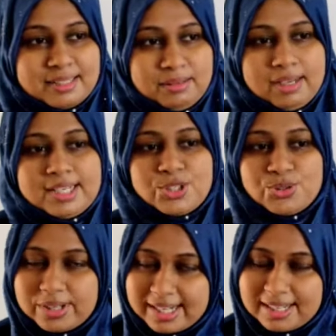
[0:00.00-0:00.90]

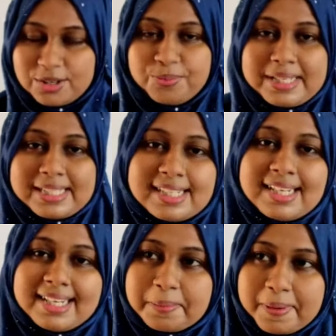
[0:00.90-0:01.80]
স্টুডেন্টরা খুব ইজিলি এটা
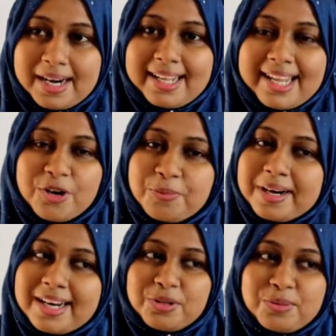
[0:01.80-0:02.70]
পারে কেন পারে
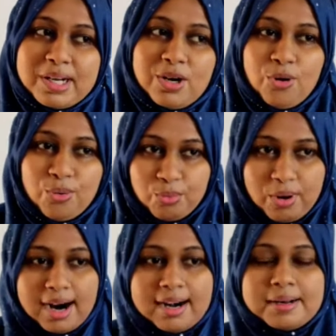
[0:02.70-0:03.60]
তোমরা ওয়ার্ড
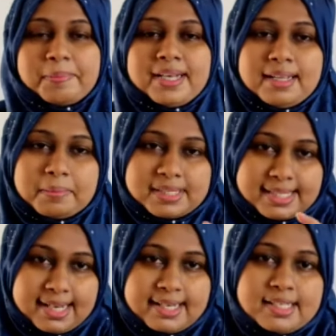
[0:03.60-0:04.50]
মিনিং বা
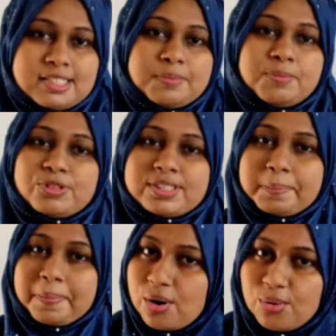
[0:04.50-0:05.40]
সেন্টেন্স বুঝতে পারো
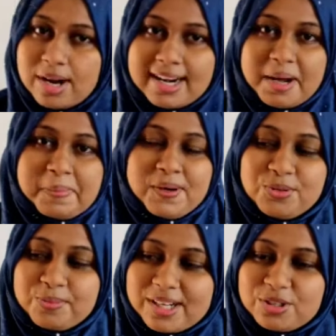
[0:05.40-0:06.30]
আর না পারো তোমরা
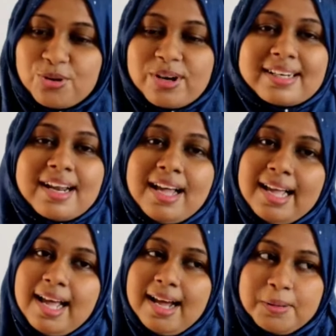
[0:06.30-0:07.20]
কিন্তু অনেকটা
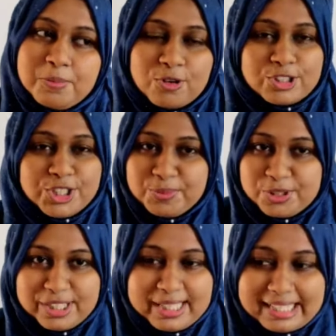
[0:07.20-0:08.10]
মুখস্থর মধ্যে দিয়ে
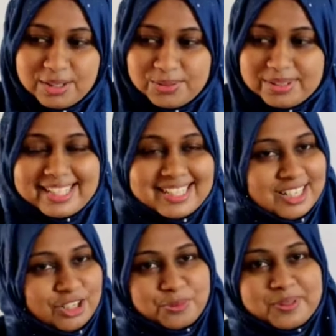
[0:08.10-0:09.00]
দাও দিয়ে দিলেও
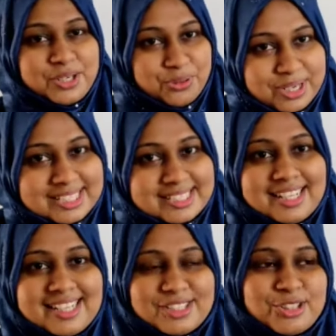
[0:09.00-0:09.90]
তোমাদের হয়ে যায় দ্যাটস
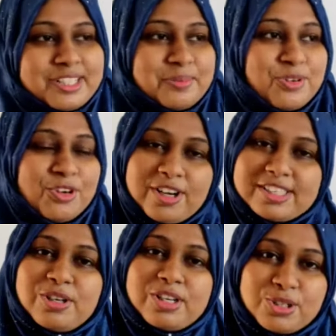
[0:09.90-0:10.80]
এটা মনে হয় যে অনেক
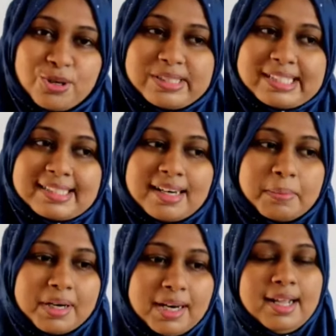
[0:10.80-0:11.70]
সহজ একটা গ্রামার
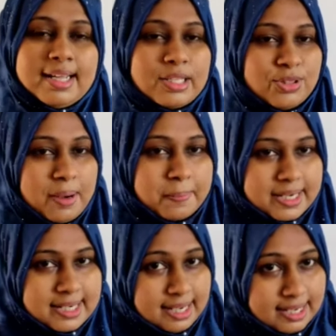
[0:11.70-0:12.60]
কিন্তু আমরা এই
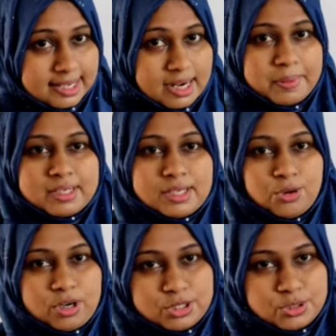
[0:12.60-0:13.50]
গ্রামারটা করার
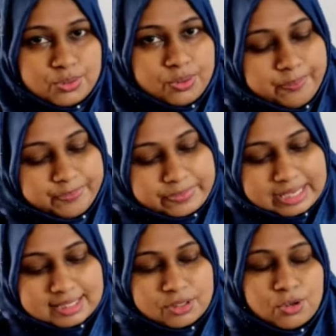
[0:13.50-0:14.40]
জন্য কি
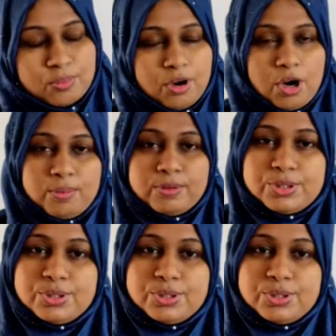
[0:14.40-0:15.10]
করব অবশ্যই